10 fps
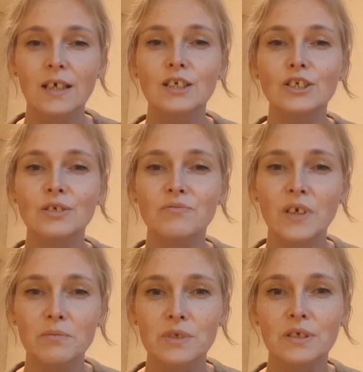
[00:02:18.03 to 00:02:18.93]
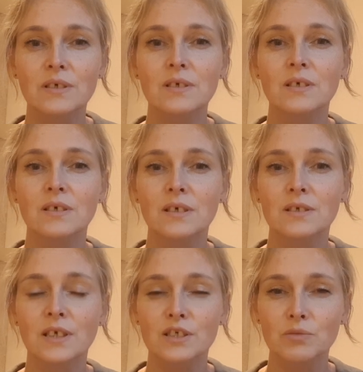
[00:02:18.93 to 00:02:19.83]
i wiemy e,
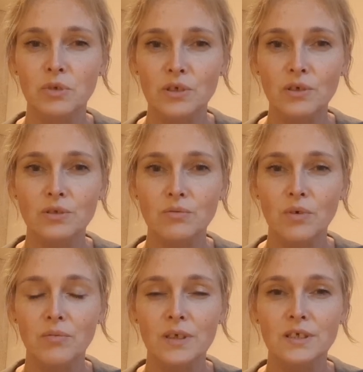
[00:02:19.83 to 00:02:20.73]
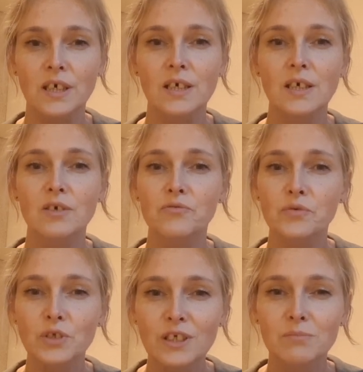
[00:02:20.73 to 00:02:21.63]
też z Bożego Słowa, że w
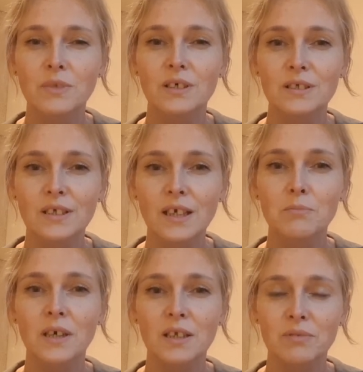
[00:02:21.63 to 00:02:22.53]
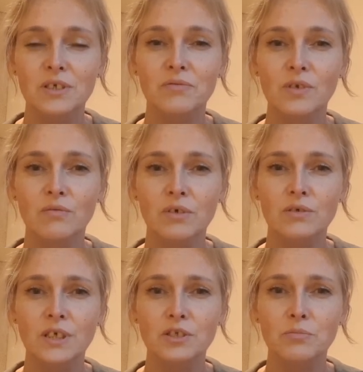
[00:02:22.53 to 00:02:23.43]
nim nie ma nawet chwilowego
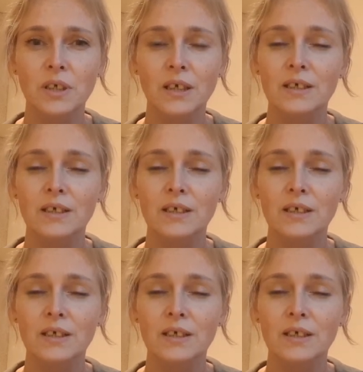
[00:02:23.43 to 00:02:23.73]
zaćmienia.